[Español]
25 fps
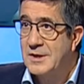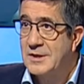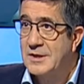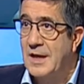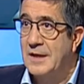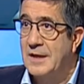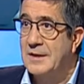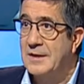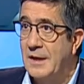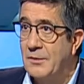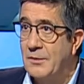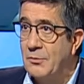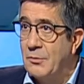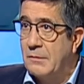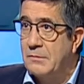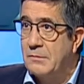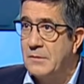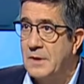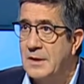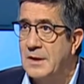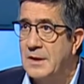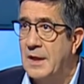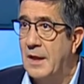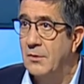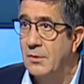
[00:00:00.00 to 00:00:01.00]
exaltando a un
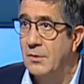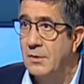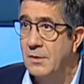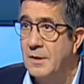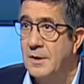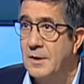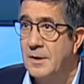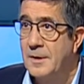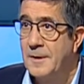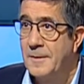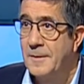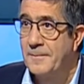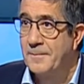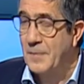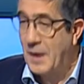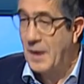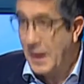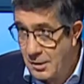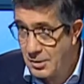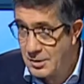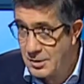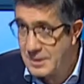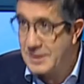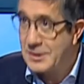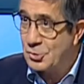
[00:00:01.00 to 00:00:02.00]
dictador.
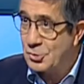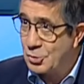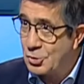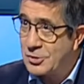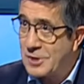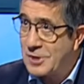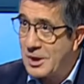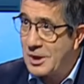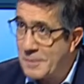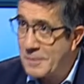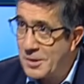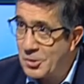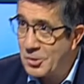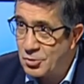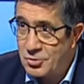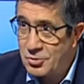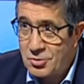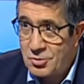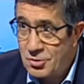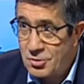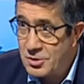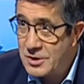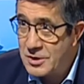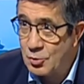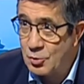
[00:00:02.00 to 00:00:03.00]
que esto es tremendo,
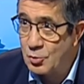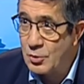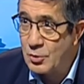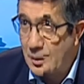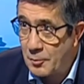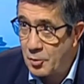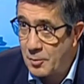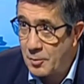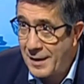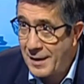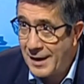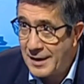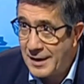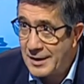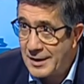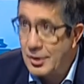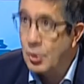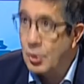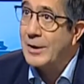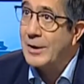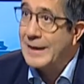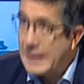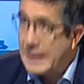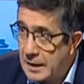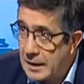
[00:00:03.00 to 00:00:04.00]
esto no es ninguna broma y
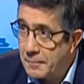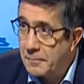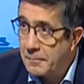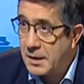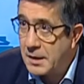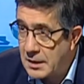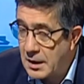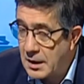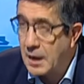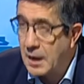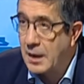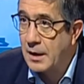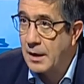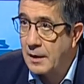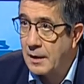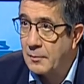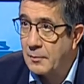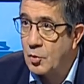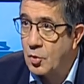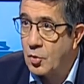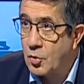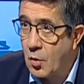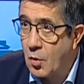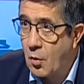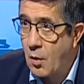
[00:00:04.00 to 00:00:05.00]
lo quieren meter en la
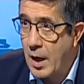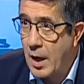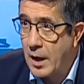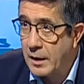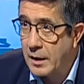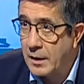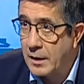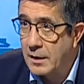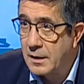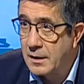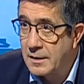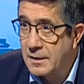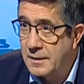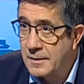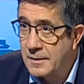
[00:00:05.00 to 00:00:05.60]
Moncloa. Y